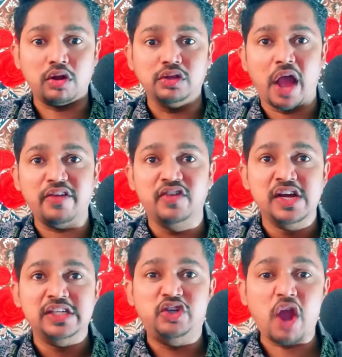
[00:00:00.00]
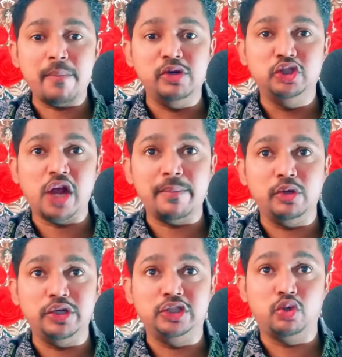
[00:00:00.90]
लाइफ डब्ल्यू
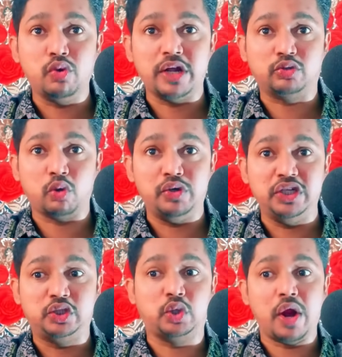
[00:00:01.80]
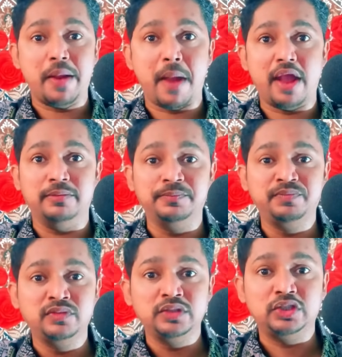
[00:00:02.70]
डब्ल्यू ई टू के ट्वेंटी थ्री में
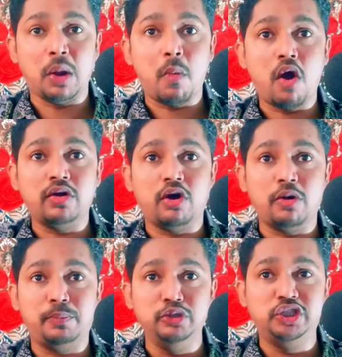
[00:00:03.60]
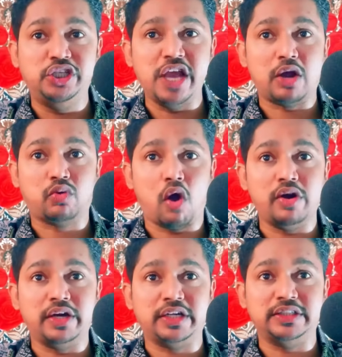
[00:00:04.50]
कमॉन और पुश किया
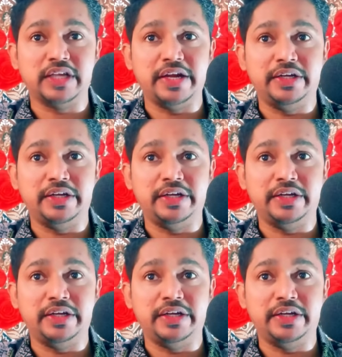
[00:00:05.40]
कॉर्नर के साइड